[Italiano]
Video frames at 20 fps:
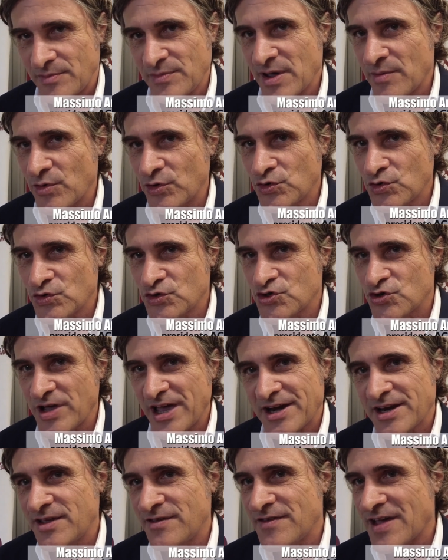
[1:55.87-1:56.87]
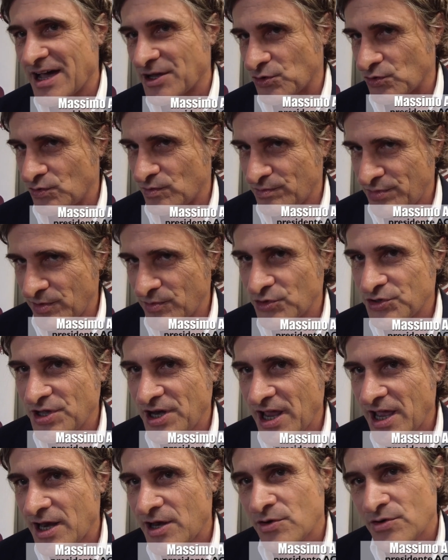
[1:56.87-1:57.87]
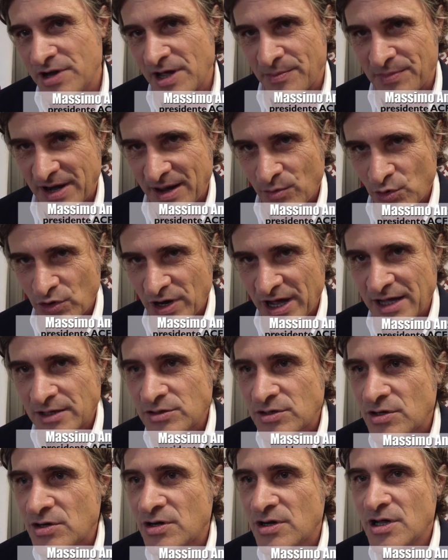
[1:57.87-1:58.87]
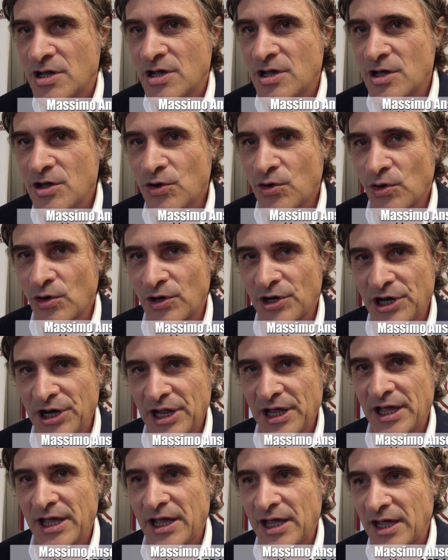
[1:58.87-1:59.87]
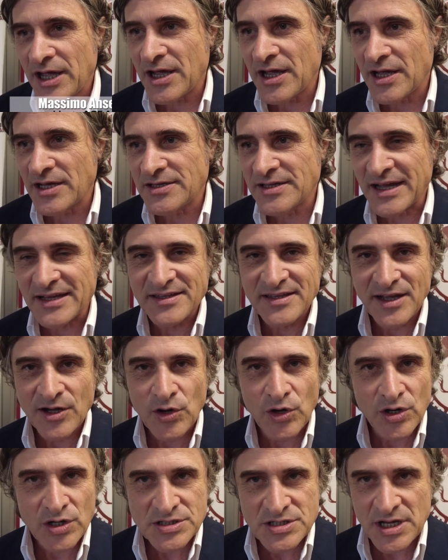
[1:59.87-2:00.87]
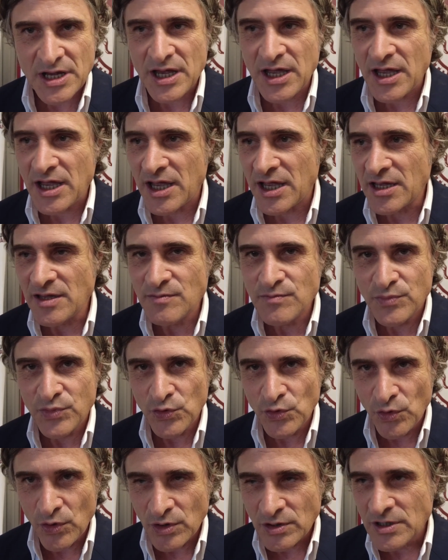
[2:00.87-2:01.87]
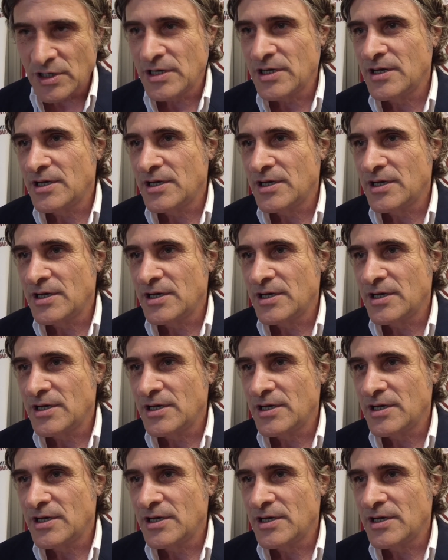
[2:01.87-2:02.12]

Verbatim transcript: abbiamo chiuso e archiviato un primo triennio, ne apriamo un altro con eh, tante cose in più.